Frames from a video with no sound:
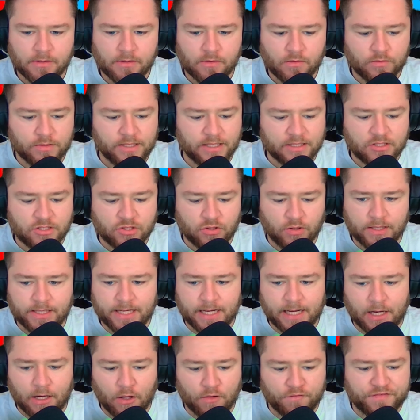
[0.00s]
Und das soll
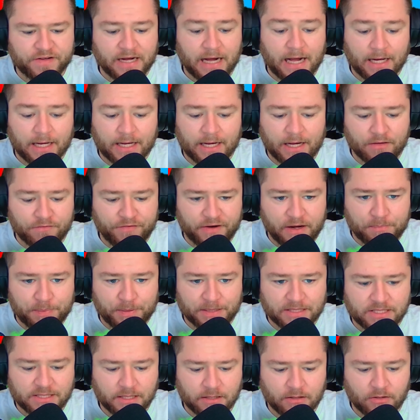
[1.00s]
ja auf gar keinen Fall passieren,